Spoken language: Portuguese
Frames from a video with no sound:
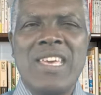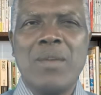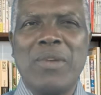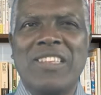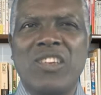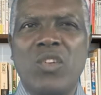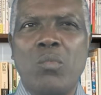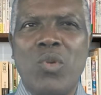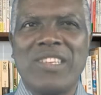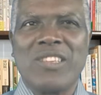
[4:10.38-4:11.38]
que praticam
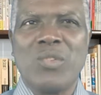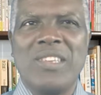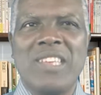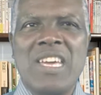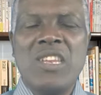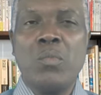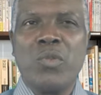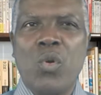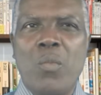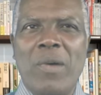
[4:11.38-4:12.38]
boas ações não
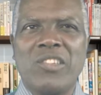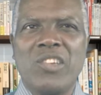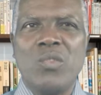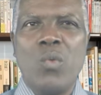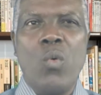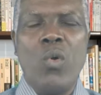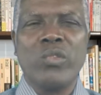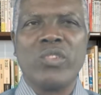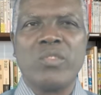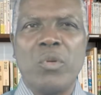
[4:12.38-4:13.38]
por compaixão ou
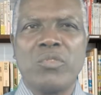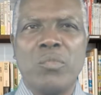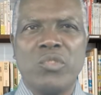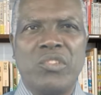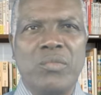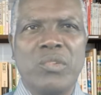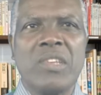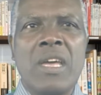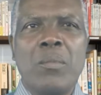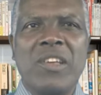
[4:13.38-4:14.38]
outros bons motivos,
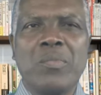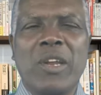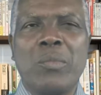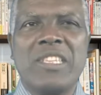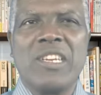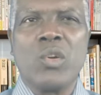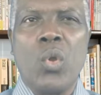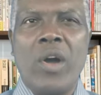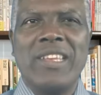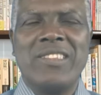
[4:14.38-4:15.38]
mas para obter
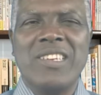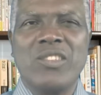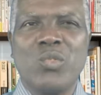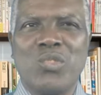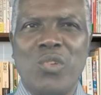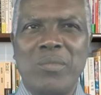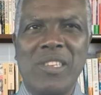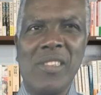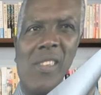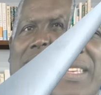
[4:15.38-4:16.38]
glória diante dos homens.